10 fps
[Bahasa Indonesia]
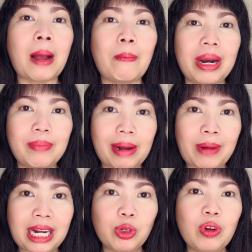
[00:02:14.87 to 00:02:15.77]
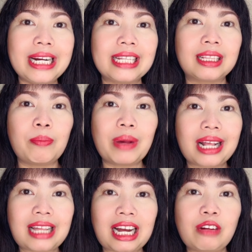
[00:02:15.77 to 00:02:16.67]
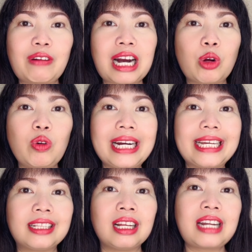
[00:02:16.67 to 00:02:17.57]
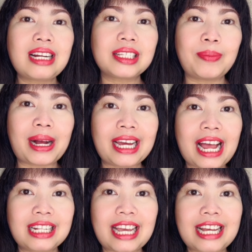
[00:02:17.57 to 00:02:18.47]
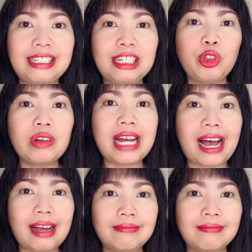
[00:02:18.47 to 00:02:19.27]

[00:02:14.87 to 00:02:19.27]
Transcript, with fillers: melembabkan kulit, meratakan warna kulit, dan sebagai anti-aging juga.